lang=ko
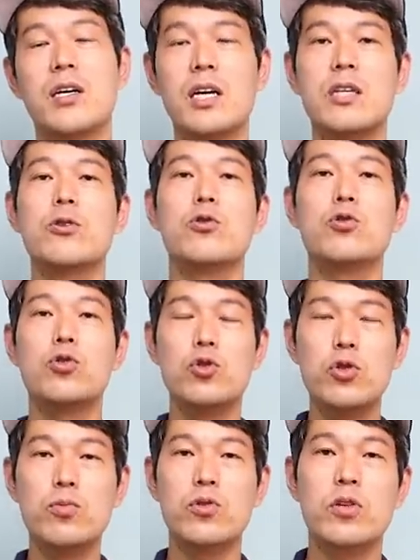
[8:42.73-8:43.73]
그래서
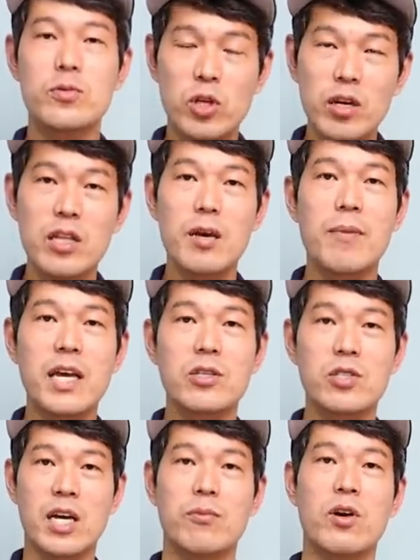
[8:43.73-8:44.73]
유튜브를 절대
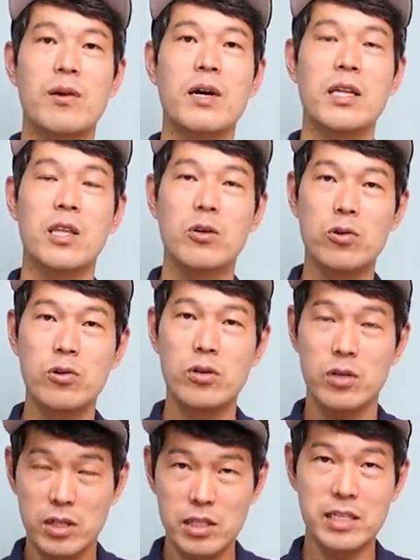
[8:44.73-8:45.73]
메이저 잡으로 하면 안
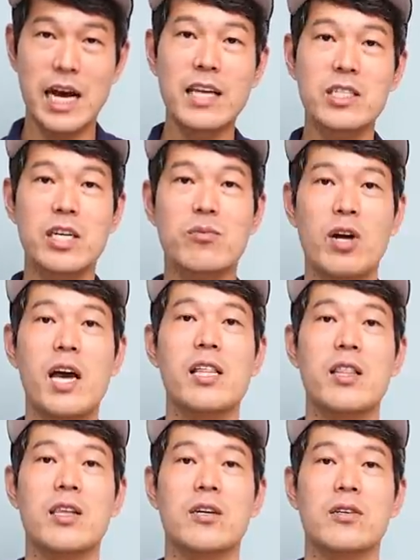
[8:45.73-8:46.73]
되고 사이드 잡으로
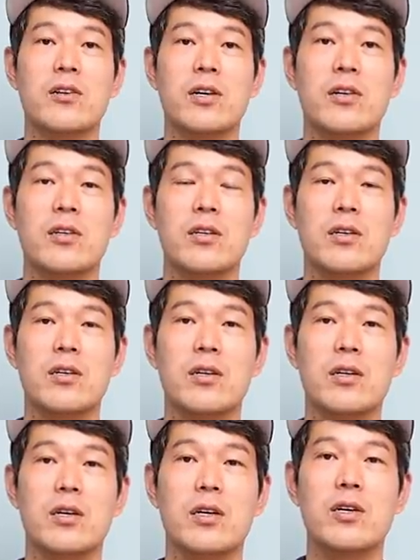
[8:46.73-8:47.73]
해야 된다는 거예요
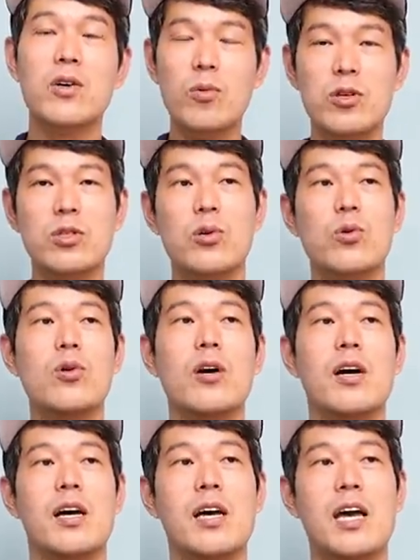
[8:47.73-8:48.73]

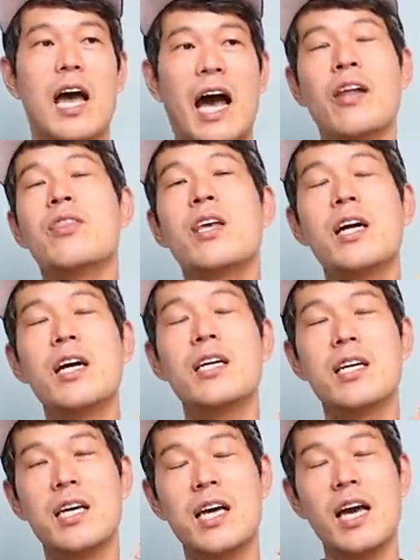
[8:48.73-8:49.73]
그러면서도 안
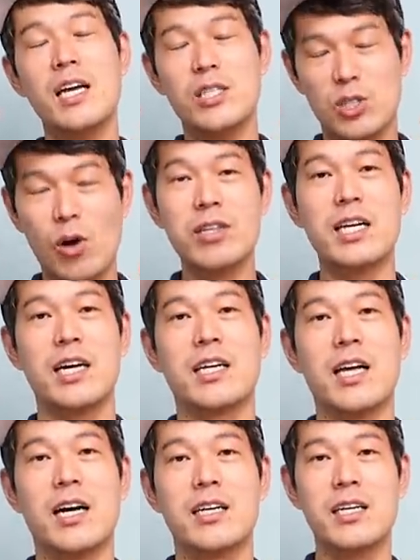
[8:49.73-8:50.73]
되는 게
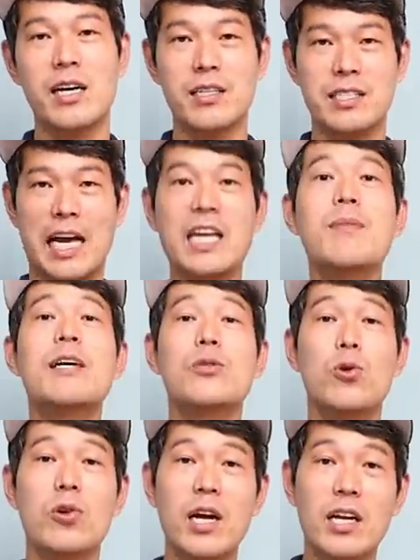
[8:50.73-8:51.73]
정상이다 그냥 자기
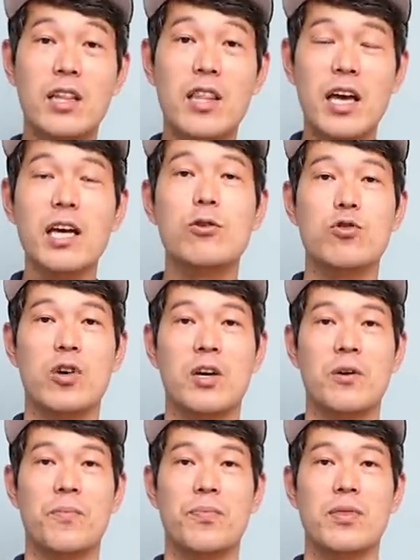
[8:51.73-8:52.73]
만족을 하는 게 되게
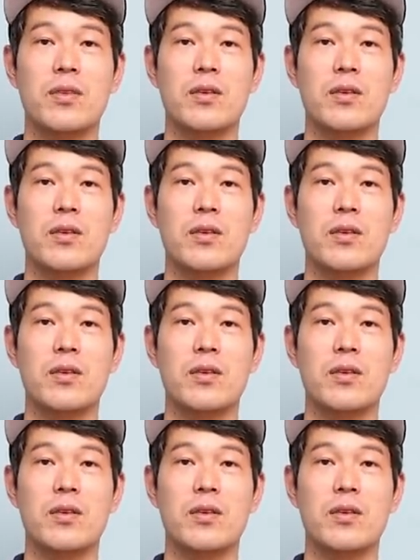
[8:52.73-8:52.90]
중요해요